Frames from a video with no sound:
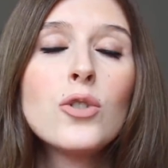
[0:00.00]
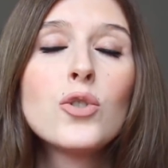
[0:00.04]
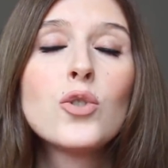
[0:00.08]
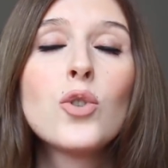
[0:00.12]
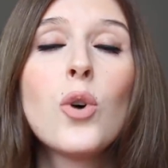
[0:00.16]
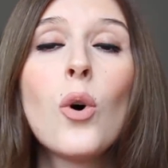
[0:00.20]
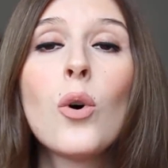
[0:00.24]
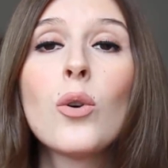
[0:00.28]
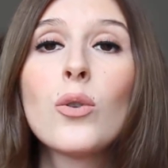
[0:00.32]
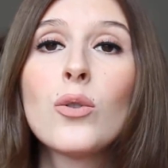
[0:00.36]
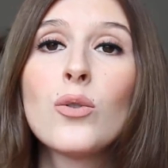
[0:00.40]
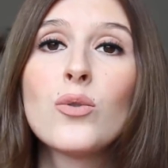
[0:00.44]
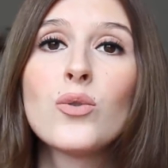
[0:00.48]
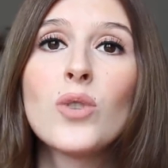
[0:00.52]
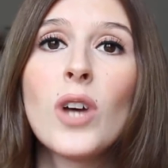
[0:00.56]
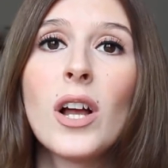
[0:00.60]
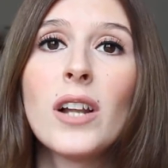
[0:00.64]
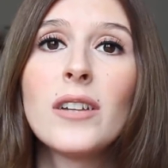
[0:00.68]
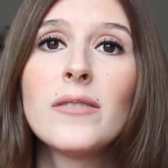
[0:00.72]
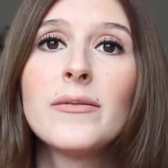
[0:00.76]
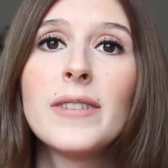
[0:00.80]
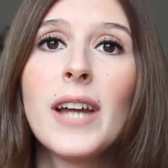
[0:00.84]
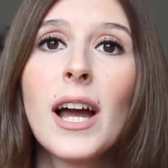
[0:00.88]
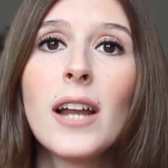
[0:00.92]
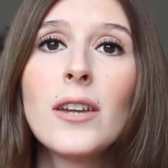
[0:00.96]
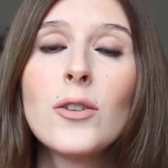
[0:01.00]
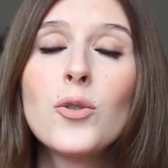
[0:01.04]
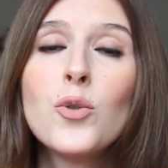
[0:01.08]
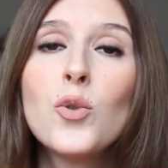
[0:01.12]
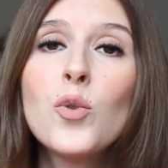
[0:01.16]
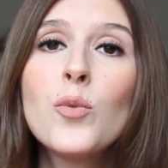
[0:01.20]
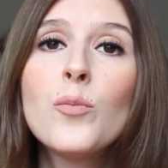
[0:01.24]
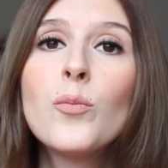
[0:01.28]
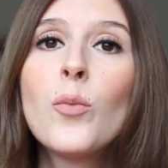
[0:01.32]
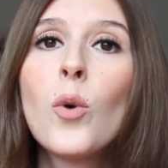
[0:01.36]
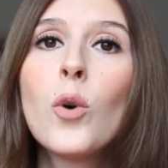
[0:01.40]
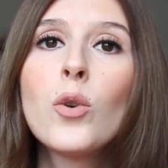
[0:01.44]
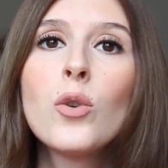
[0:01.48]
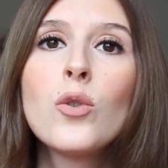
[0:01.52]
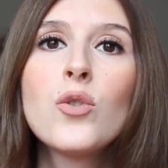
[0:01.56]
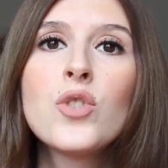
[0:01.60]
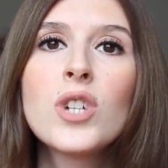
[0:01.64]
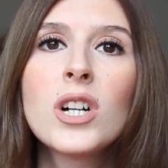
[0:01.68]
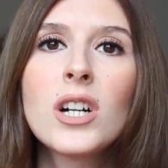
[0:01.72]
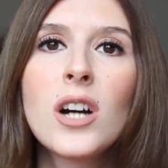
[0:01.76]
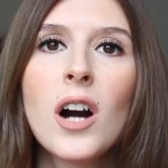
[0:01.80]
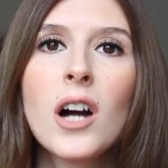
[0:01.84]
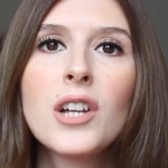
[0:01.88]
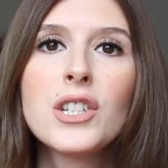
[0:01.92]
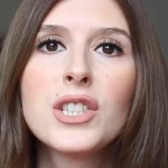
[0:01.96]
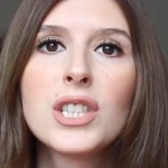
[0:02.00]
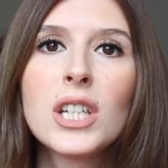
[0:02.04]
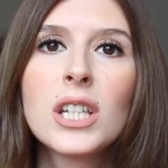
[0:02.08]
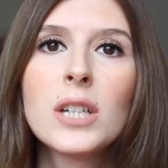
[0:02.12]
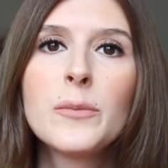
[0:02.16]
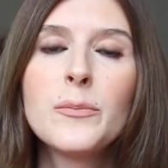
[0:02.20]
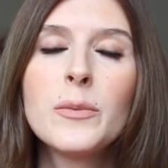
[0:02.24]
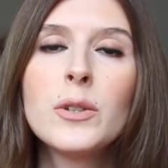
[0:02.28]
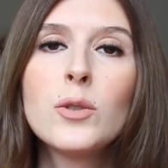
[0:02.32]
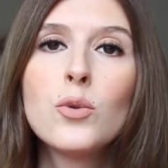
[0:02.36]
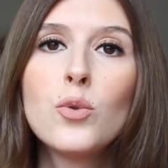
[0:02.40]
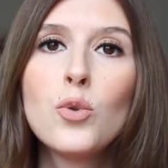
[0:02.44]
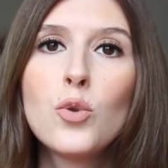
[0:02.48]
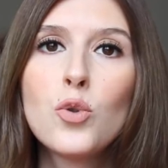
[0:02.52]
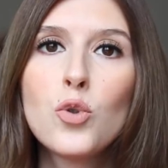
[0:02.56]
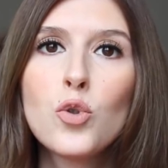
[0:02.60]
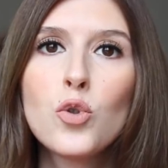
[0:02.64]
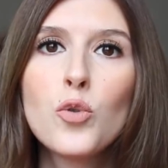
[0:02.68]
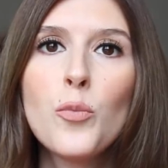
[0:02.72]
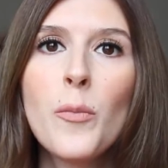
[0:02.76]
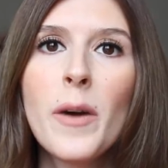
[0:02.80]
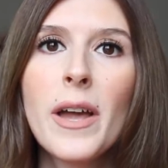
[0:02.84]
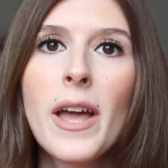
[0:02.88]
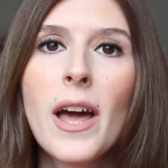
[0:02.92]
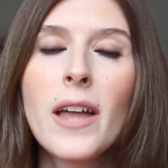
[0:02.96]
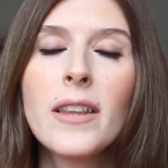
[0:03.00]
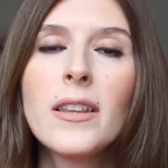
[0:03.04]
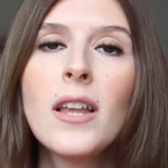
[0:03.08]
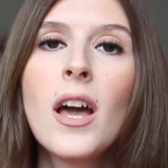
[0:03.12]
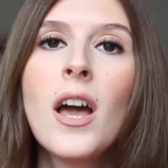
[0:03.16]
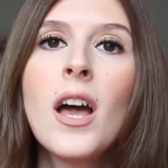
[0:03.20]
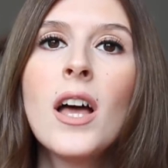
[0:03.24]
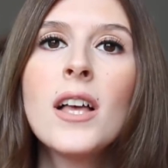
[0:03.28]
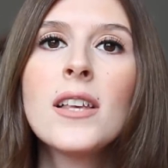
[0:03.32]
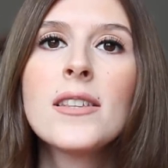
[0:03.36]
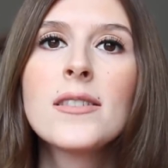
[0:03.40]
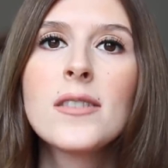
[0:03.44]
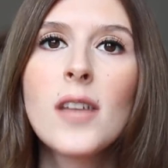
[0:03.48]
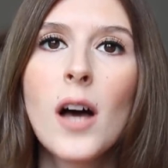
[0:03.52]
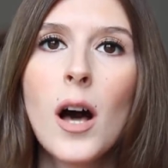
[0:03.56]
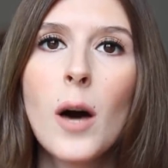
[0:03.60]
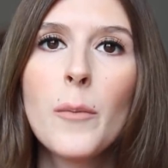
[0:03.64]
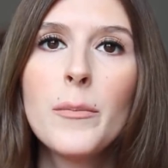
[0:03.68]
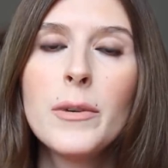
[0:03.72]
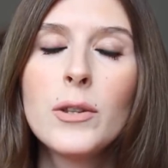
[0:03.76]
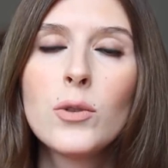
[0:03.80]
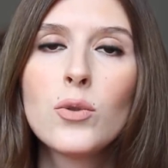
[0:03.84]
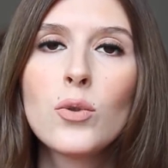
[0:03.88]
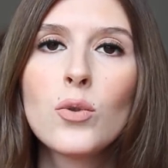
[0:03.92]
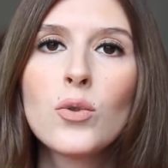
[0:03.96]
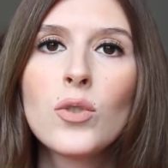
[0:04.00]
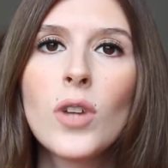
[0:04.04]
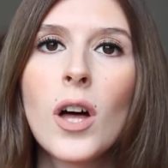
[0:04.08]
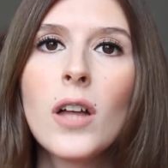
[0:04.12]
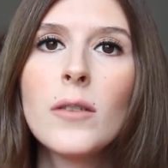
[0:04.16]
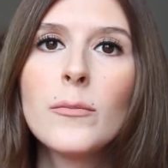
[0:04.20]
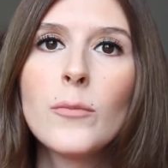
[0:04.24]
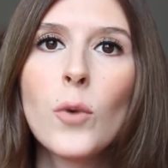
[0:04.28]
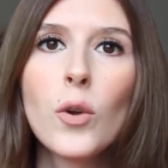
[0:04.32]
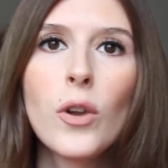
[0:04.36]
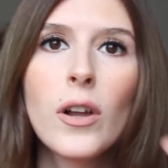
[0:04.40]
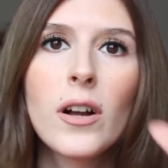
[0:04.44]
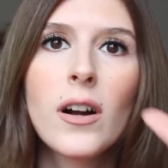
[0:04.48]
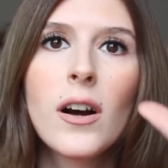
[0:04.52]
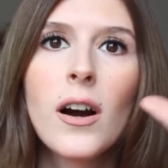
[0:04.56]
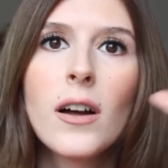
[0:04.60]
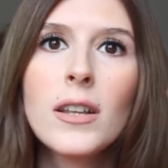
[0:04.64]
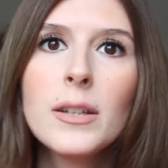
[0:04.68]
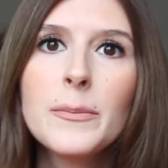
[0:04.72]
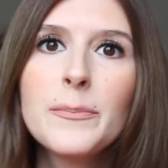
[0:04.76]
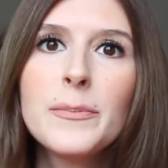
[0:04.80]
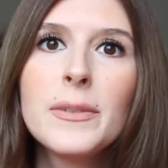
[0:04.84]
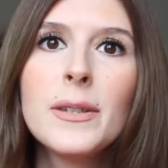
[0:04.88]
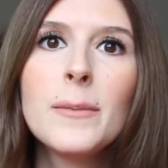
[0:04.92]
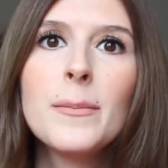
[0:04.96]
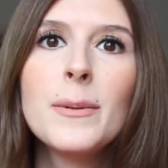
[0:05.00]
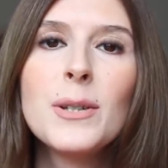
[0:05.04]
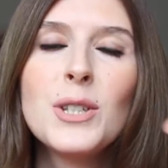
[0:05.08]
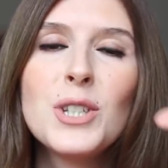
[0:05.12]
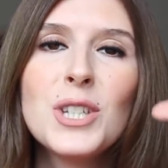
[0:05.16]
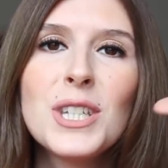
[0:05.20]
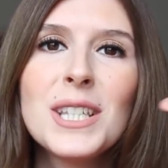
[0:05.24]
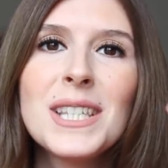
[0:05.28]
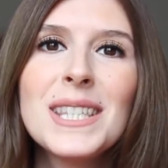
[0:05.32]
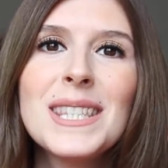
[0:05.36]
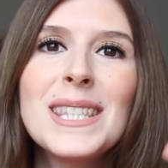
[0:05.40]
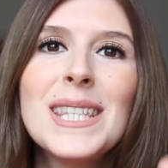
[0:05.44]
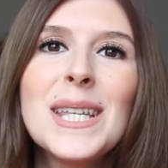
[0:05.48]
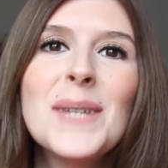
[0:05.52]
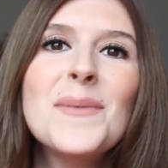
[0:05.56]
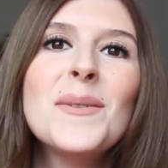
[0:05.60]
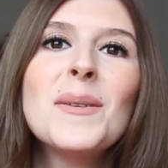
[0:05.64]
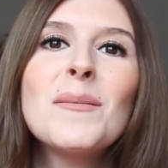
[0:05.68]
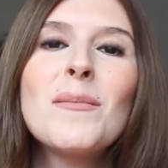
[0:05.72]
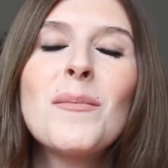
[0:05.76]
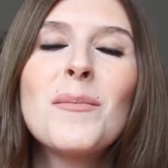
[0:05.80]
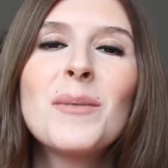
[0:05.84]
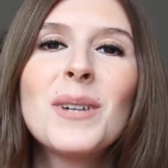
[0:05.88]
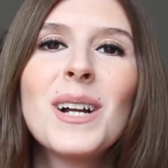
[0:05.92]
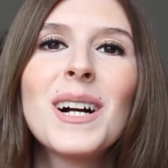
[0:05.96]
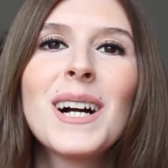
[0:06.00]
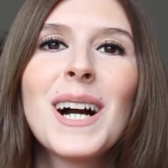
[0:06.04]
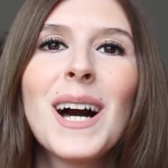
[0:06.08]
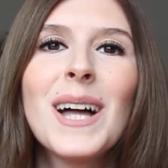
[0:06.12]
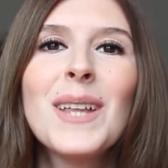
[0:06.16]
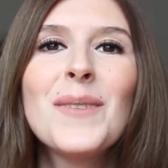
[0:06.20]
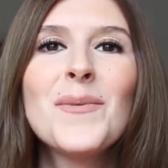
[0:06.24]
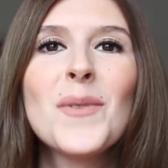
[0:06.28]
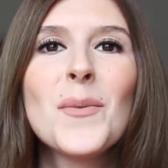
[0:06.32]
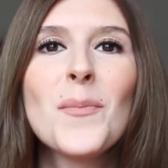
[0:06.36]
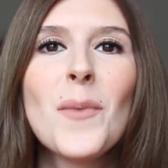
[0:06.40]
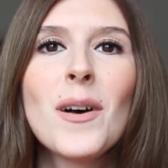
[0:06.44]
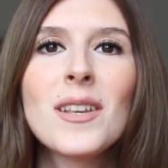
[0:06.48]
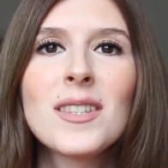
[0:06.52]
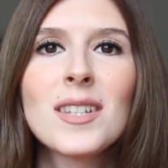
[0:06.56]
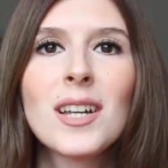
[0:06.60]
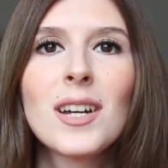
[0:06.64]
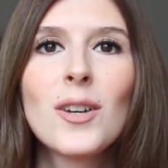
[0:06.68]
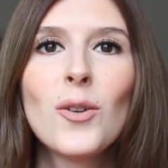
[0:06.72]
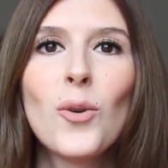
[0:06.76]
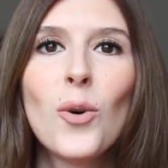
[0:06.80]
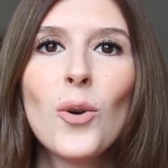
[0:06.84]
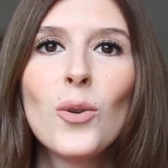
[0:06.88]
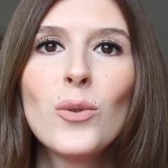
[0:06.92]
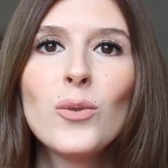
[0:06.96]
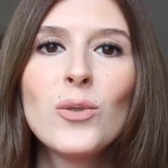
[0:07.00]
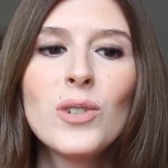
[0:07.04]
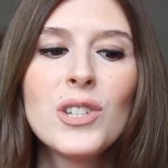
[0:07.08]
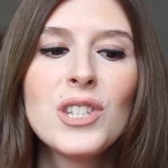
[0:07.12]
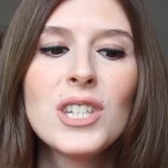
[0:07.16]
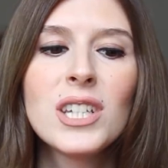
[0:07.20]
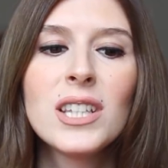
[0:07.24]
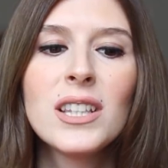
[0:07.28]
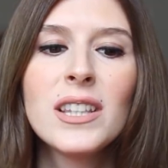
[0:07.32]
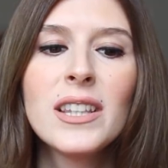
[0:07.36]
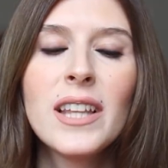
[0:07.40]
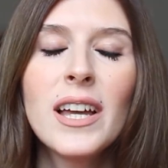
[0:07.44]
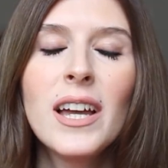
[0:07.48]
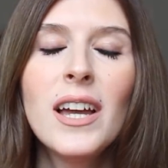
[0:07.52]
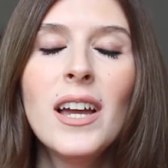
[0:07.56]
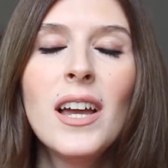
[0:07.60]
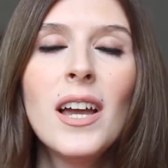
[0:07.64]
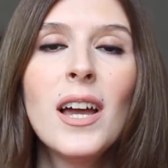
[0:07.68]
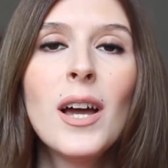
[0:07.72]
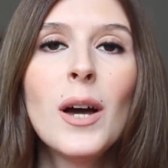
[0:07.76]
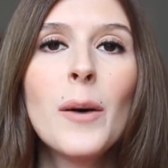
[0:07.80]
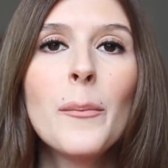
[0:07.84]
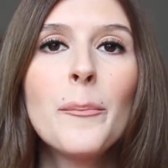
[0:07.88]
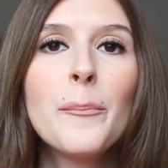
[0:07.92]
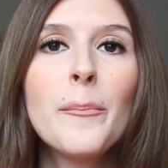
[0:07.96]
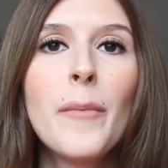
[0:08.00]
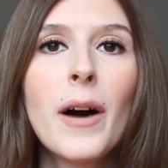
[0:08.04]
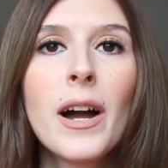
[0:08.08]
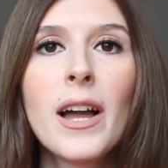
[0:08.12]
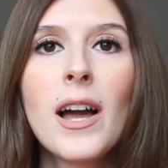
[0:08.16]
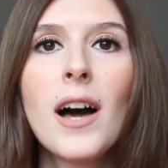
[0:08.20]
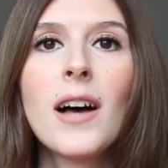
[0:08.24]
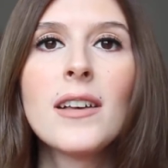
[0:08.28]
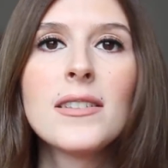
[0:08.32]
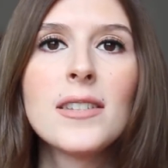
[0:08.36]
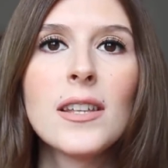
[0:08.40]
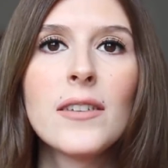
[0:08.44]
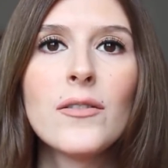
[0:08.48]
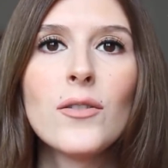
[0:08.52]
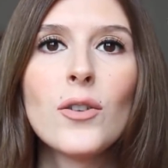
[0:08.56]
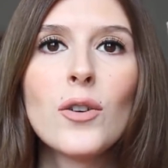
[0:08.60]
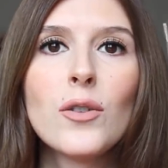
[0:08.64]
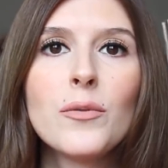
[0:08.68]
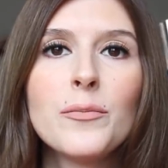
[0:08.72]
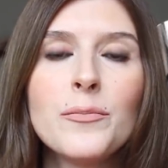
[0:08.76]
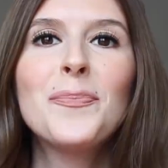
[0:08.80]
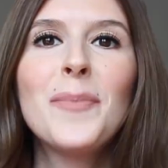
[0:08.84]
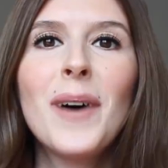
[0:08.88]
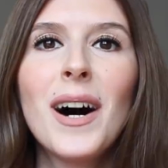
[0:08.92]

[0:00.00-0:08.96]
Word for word: çok güzel. Yani gün boyunca kaşlarımı düşürmeyen, sabit tutan, böyle kalıp gibi, çizdiğin gibi bırakan bir maskara olduğu için de bayağı seviyorum.